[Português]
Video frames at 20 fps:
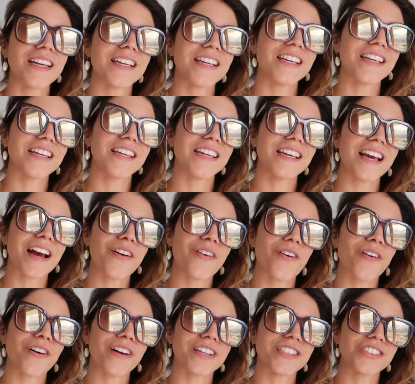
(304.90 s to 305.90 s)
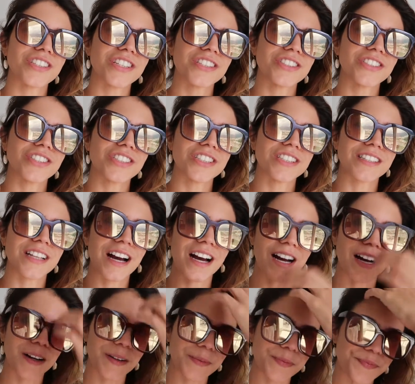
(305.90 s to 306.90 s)
e agora a gente
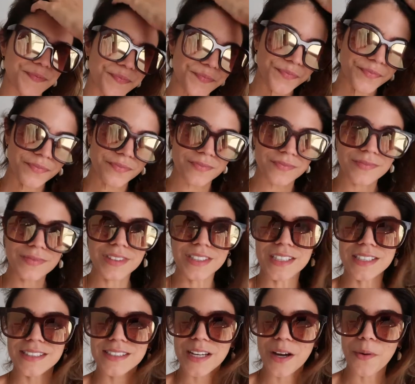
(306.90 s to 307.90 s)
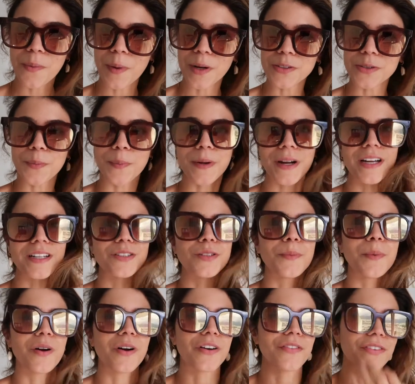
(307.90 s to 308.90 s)
tá se arrumando pra
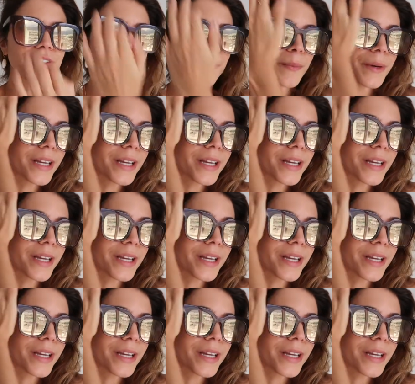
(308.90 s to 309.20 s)
tomar café da